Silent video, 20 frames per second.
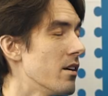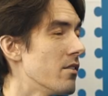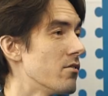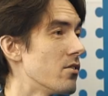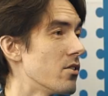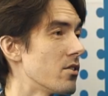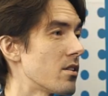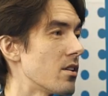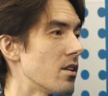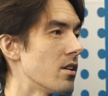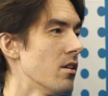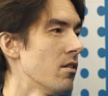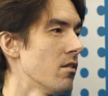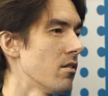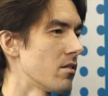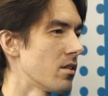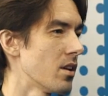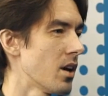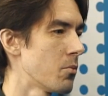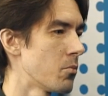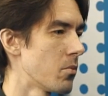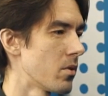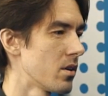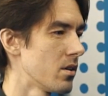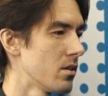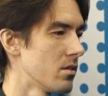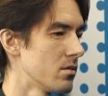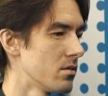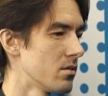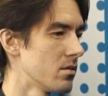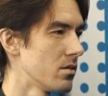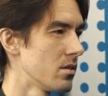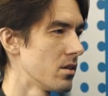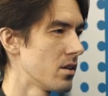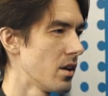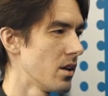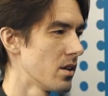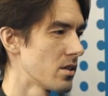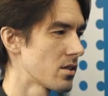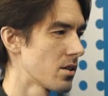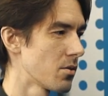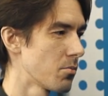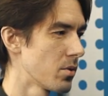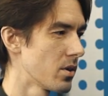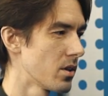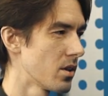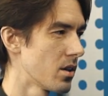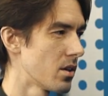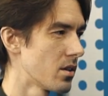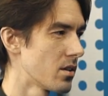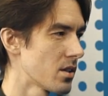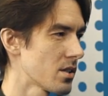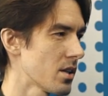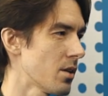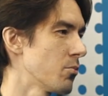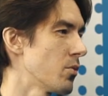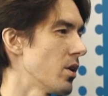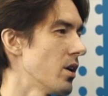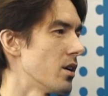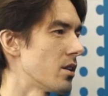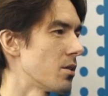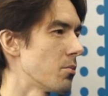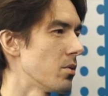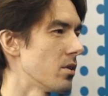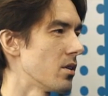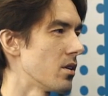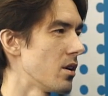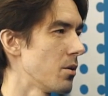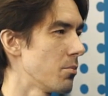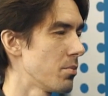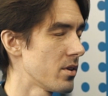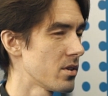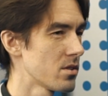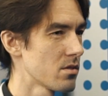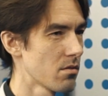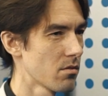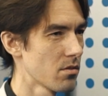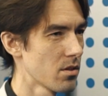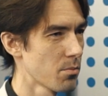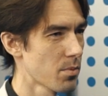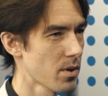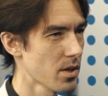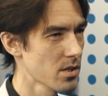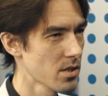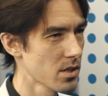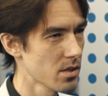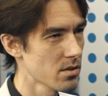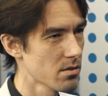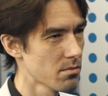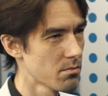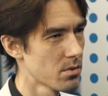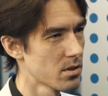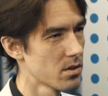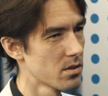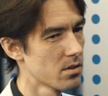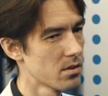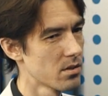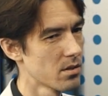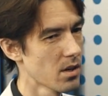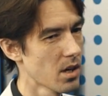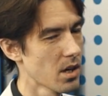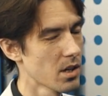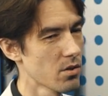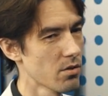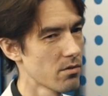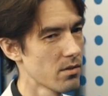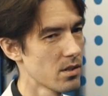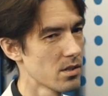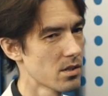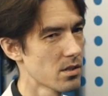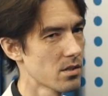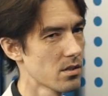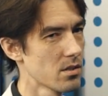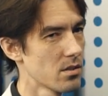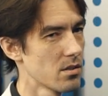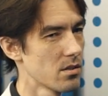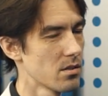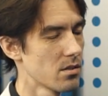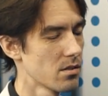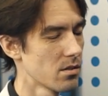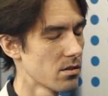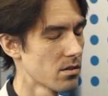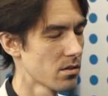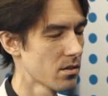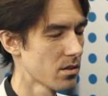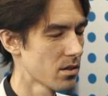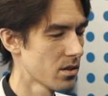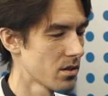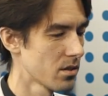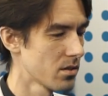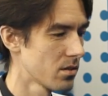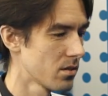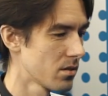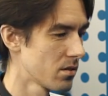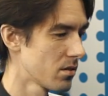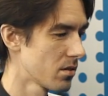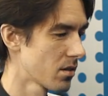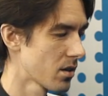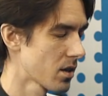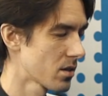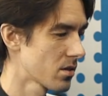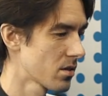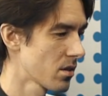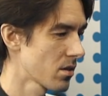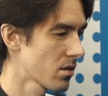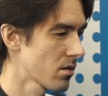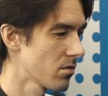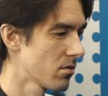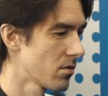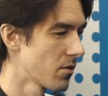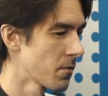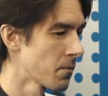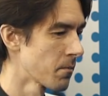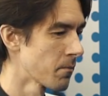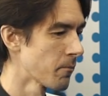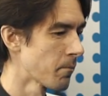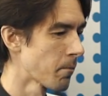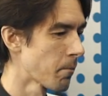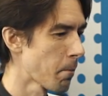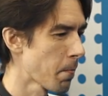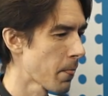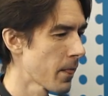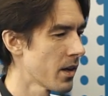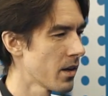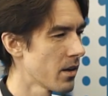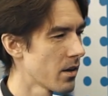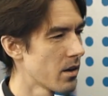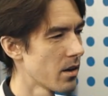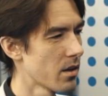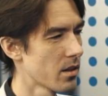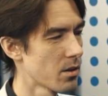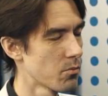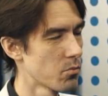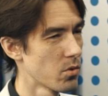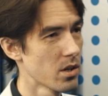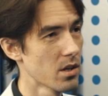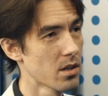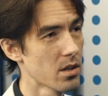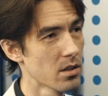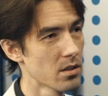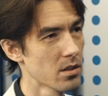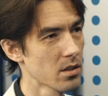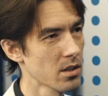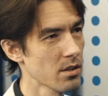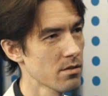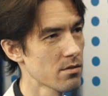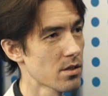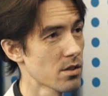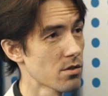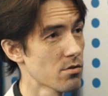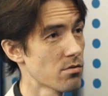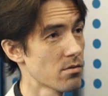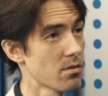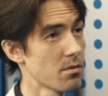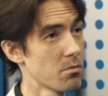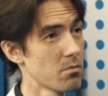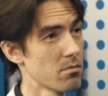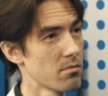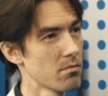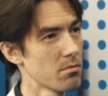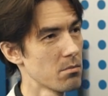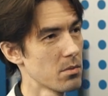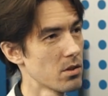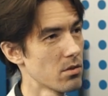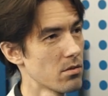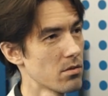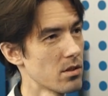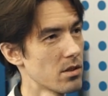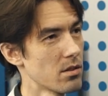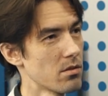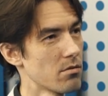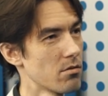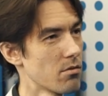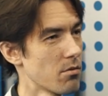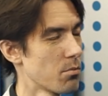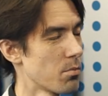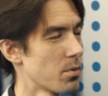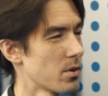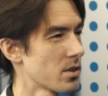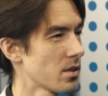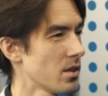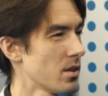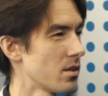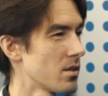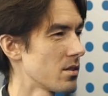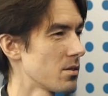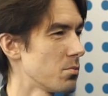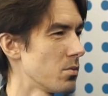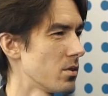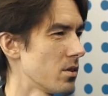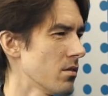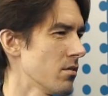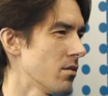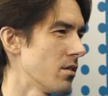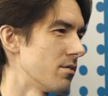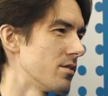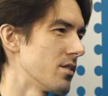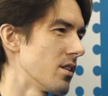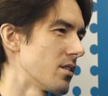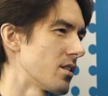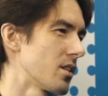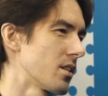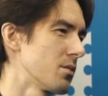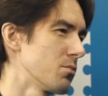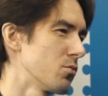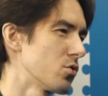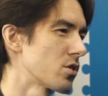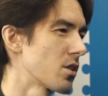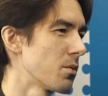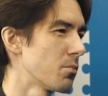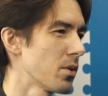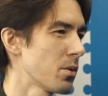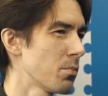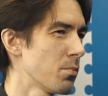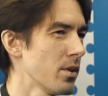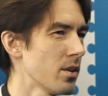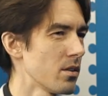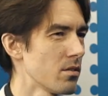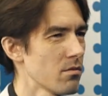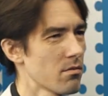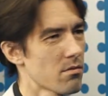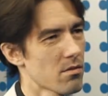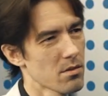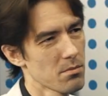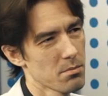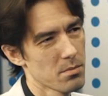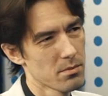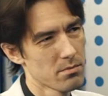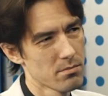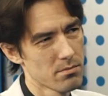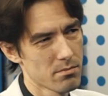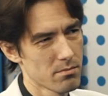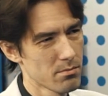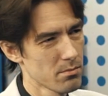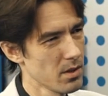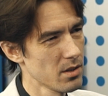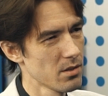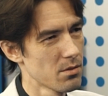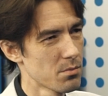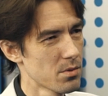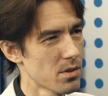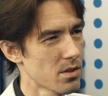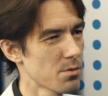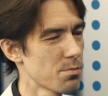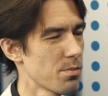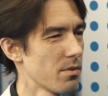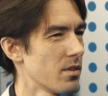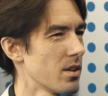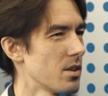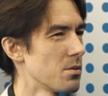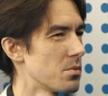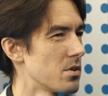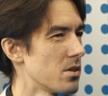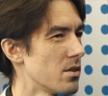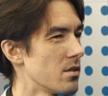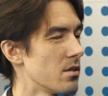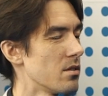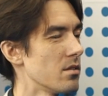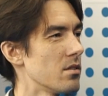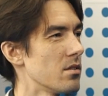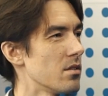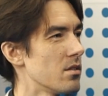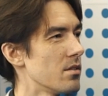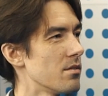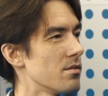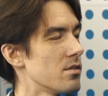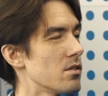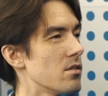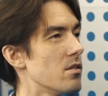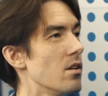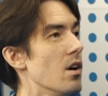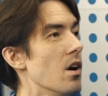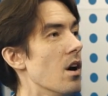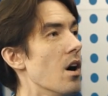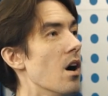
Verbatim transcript: Вот. Но нам э, интересно было, на самом деле это был репетиционный процесс, мы готовились э, к концерту, и Игорь там наиграл на клавишах, что-то мелодия у него пошла, и Расмит, ну, я взял, так немножко подпел, ну, вроде бы балуемся, распеваемся, и все.